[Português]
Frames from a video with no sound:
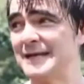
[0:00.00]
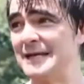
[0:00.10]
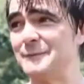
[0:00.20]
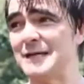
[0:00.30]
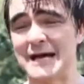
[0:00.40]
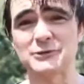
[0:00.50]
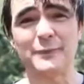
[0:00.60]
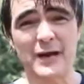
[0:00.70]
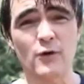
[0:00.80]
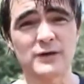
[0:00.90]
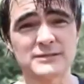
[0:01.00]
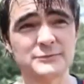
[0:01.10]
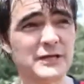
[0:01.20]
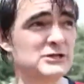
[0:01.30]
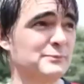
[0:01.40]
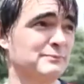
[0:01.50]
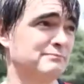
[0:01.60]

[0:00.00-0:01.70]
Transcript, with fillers: eliminado precocemente.